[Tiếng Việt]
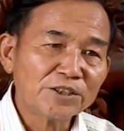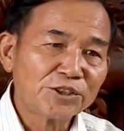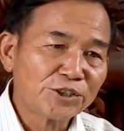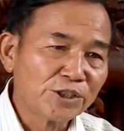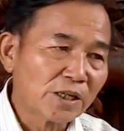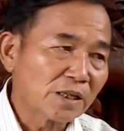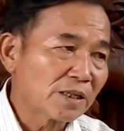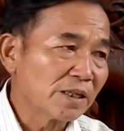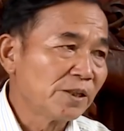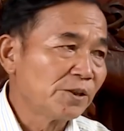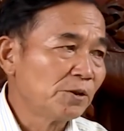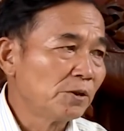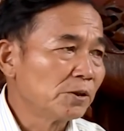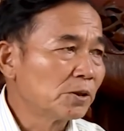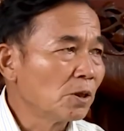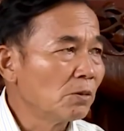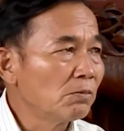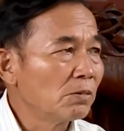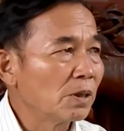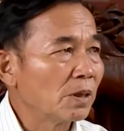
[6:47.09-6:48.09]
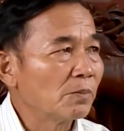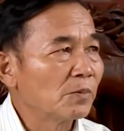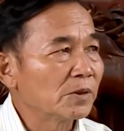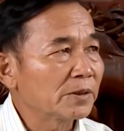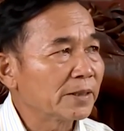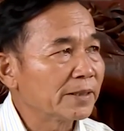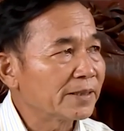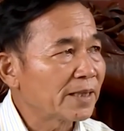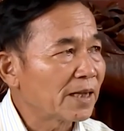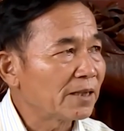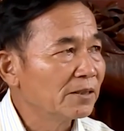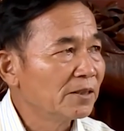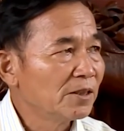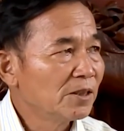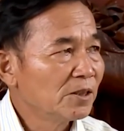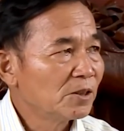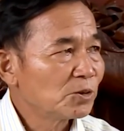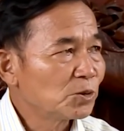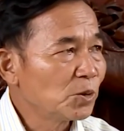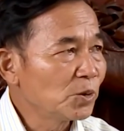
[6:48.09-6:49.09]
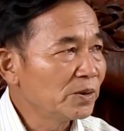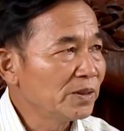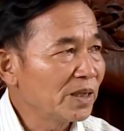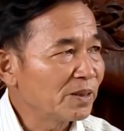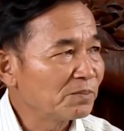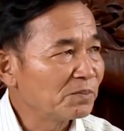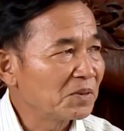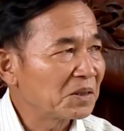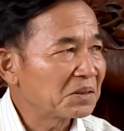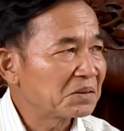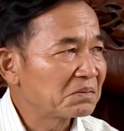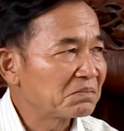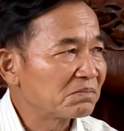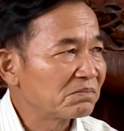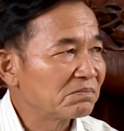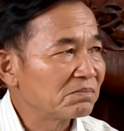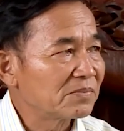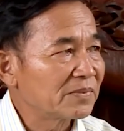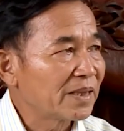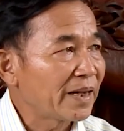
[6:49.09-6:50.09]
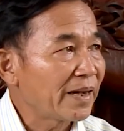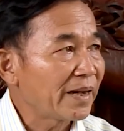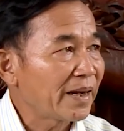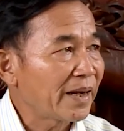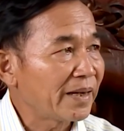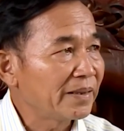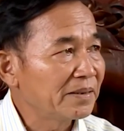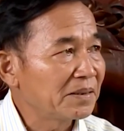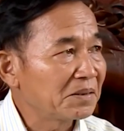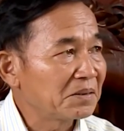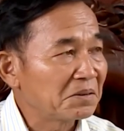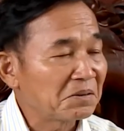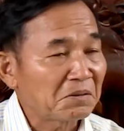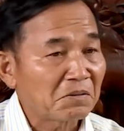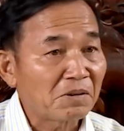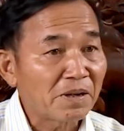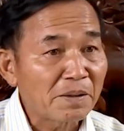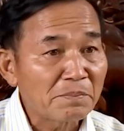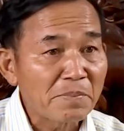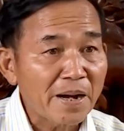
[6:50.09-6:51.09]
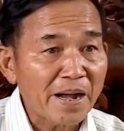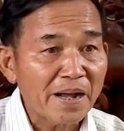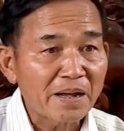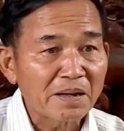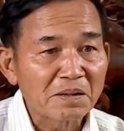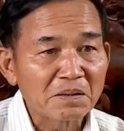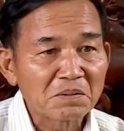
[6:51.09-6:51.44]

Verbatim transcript: trước thì nói chung là một thời gian suốt nhất mà tệ hại nhất là có 53